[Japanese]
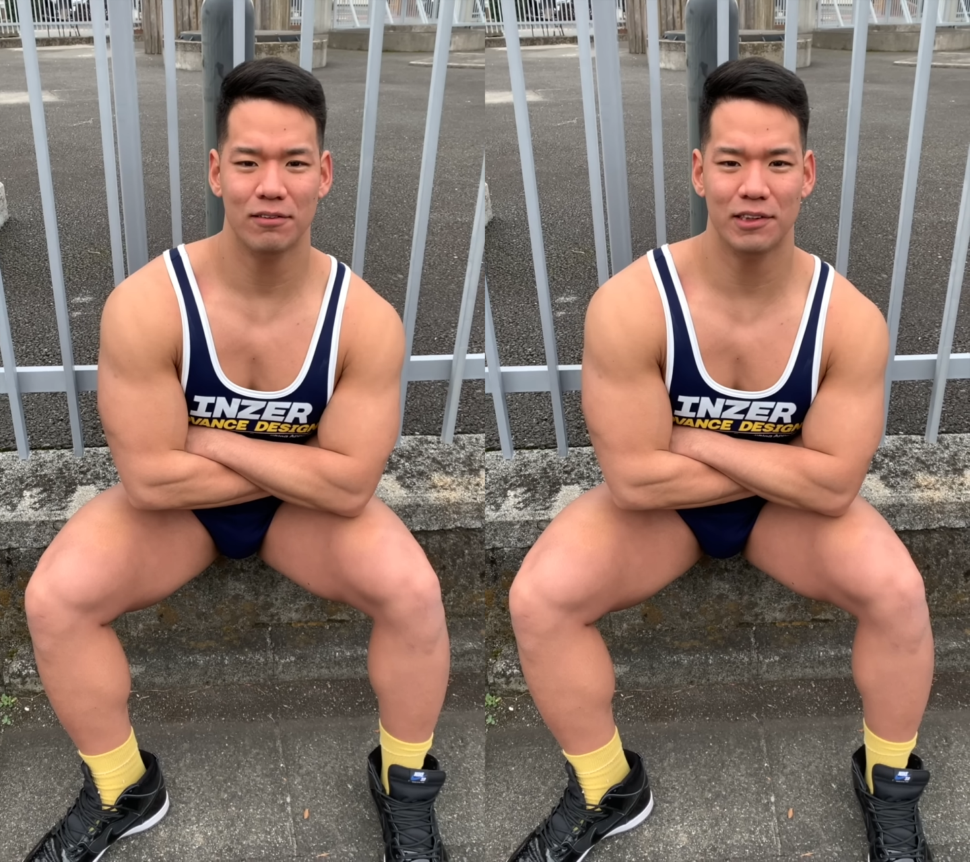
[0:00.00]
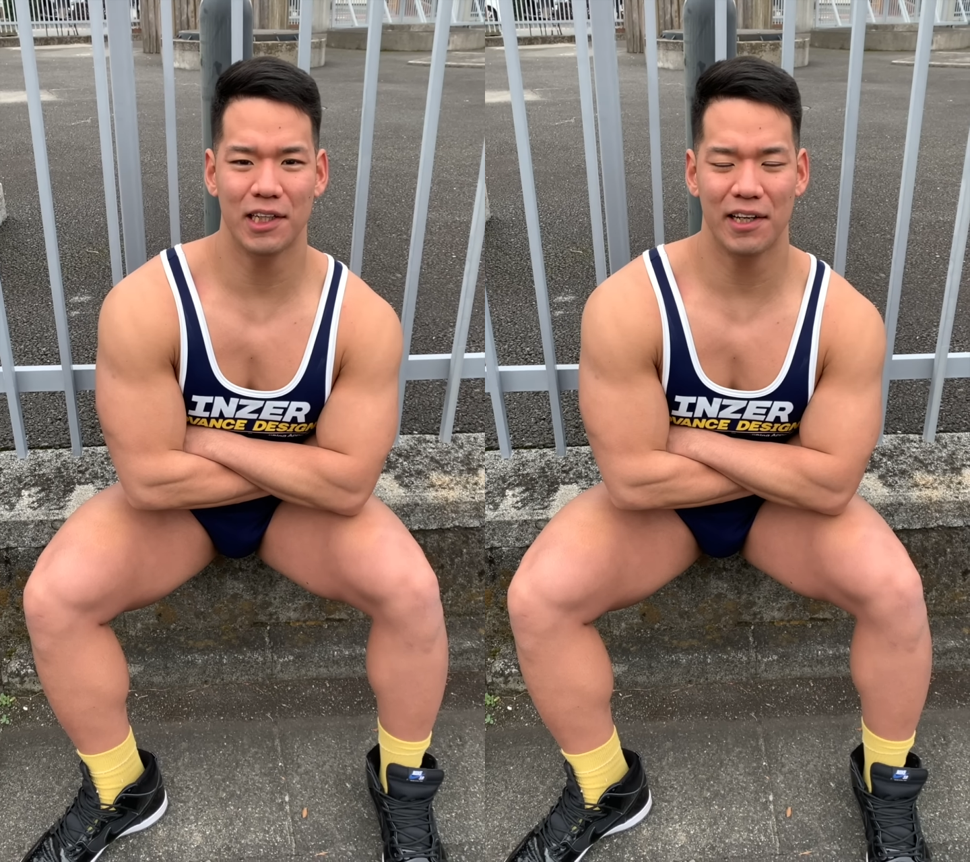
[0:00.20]

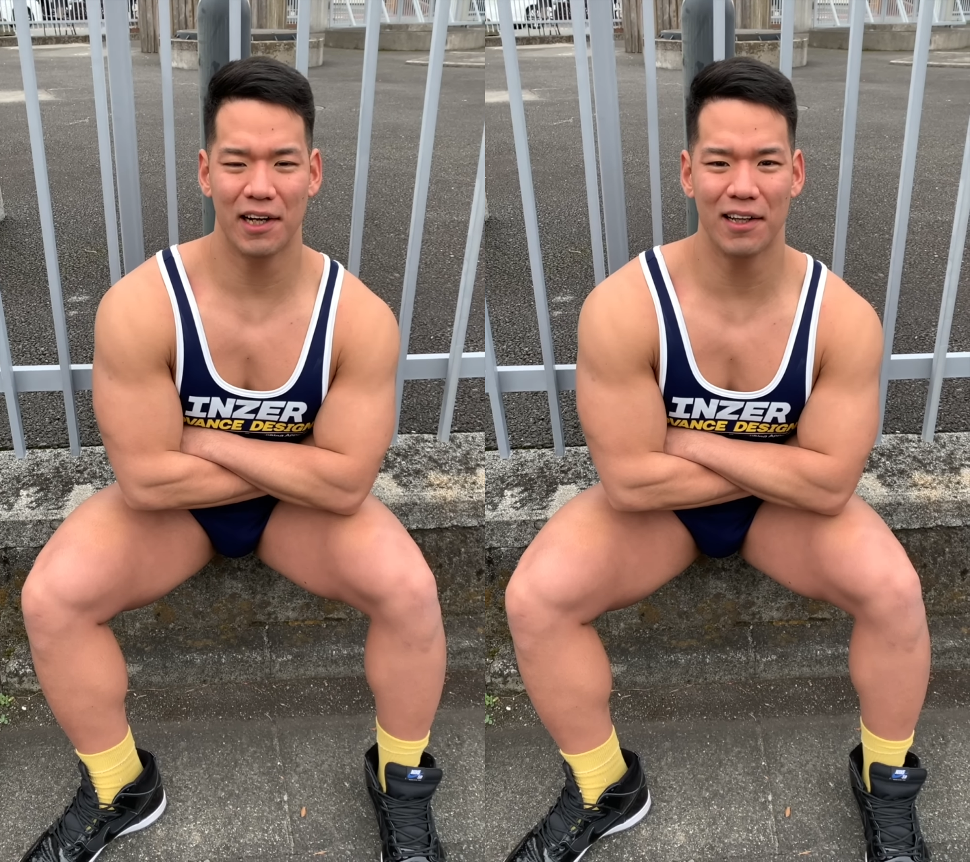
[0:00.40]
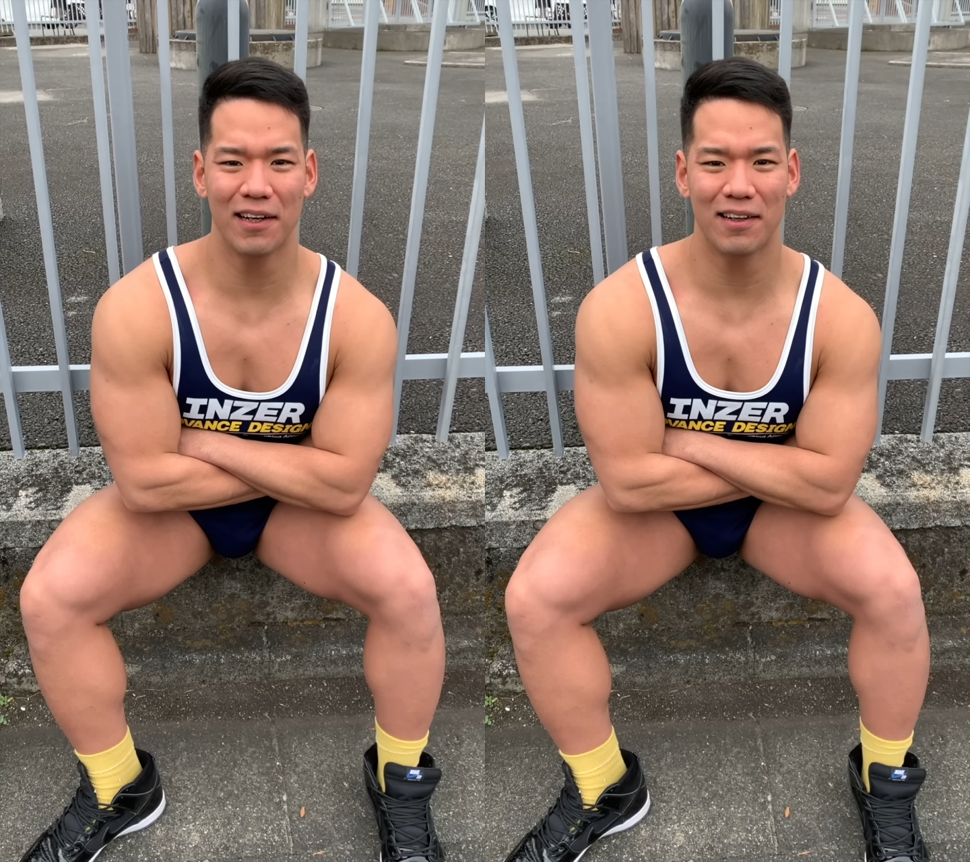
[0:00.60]
じゃあや
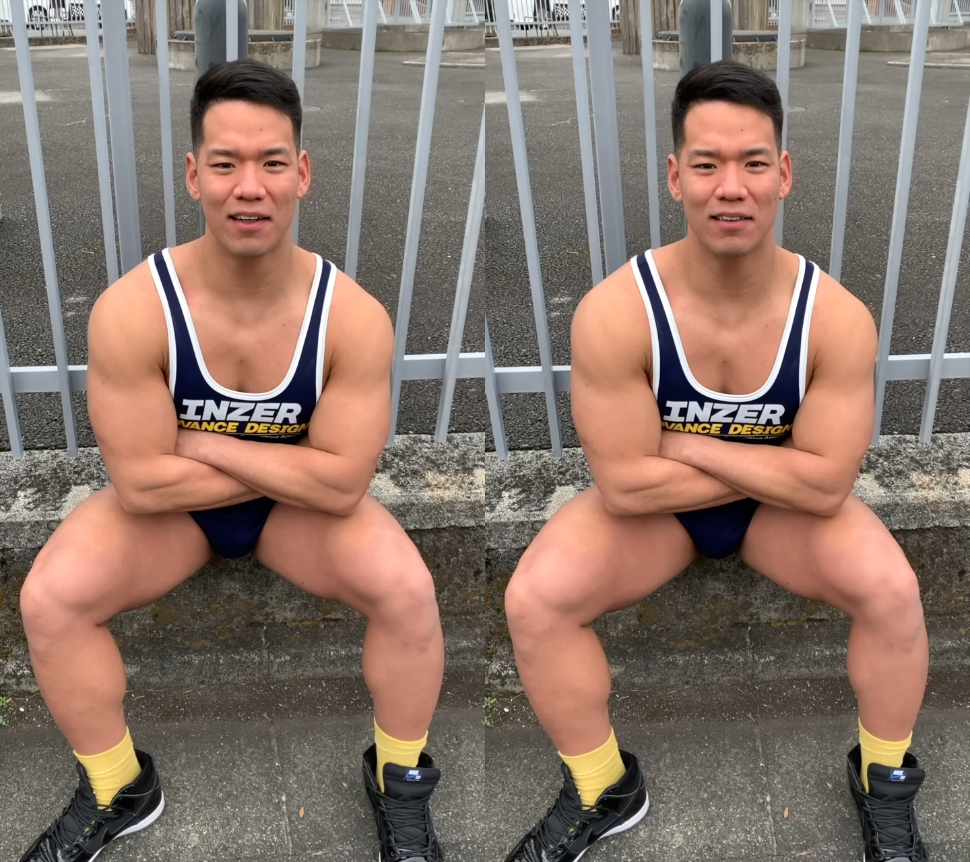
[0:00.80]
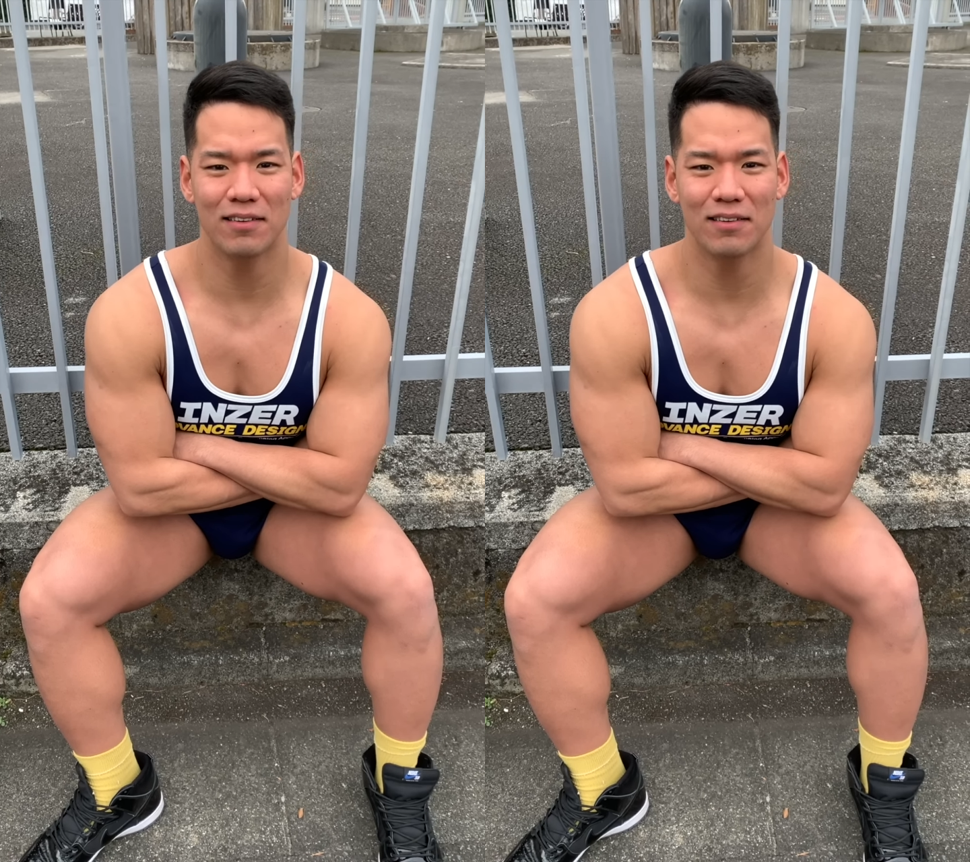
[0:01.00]
らないか